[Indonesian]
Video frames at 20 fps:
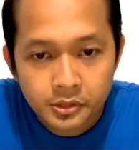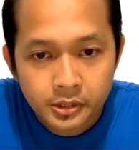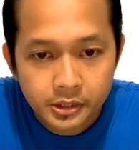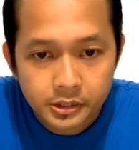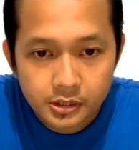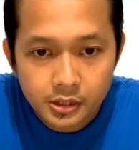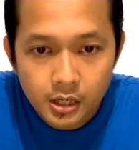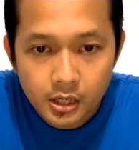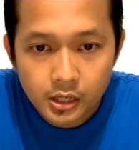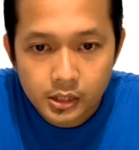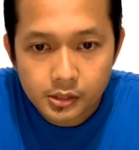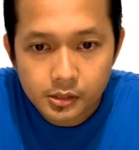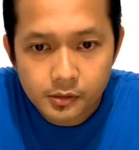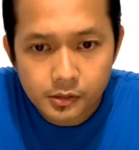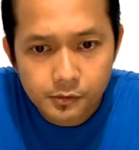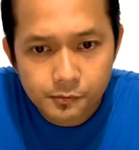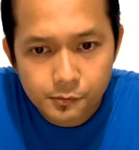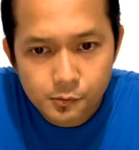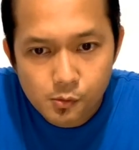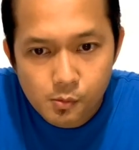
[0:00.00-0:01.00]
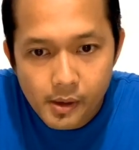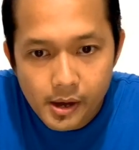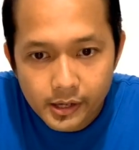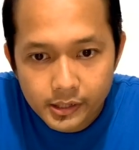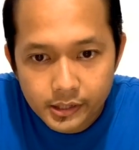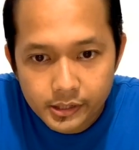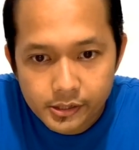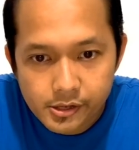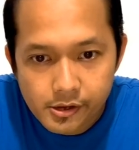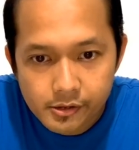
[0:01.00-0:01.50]
Kita akan review
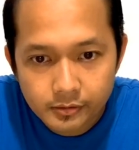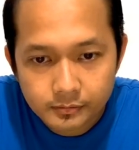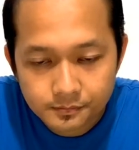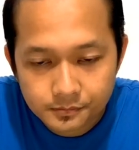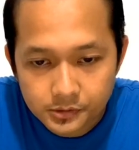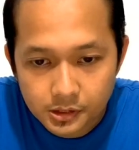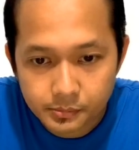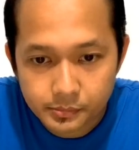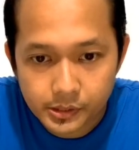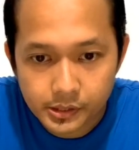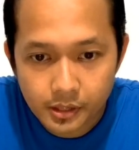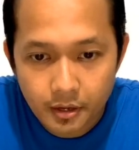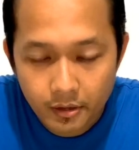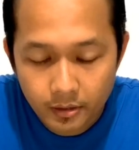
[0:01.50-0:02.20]
makanan yang lebih